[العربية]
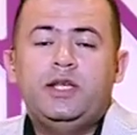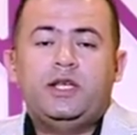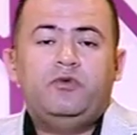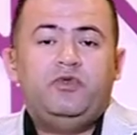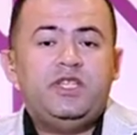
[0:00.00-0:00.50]

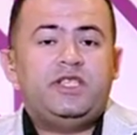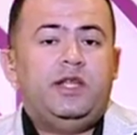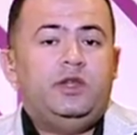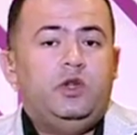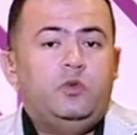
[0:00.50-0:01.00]

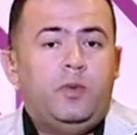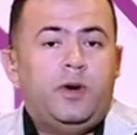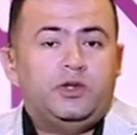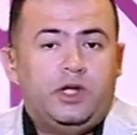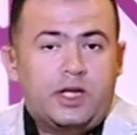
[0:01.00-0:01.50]
تنفيذا
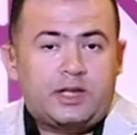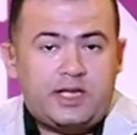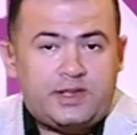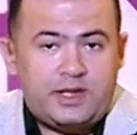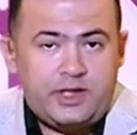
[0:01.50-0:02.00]
لمبادره
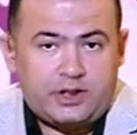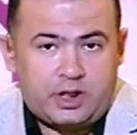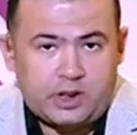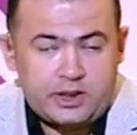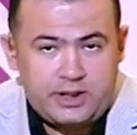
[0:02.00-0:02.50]
السيد
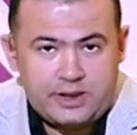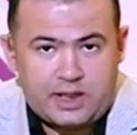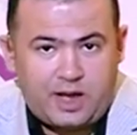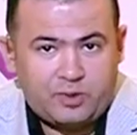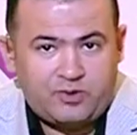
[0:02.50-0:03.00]

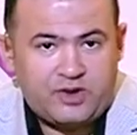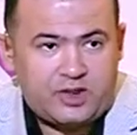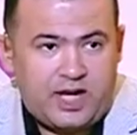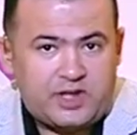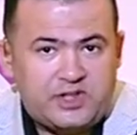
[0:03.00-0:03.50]
الرئيس عبد
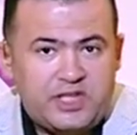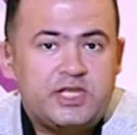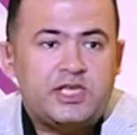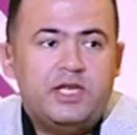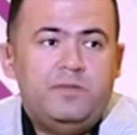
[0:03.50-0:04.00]
الفتاح
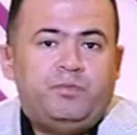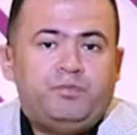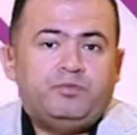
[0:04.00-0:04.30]
السيسي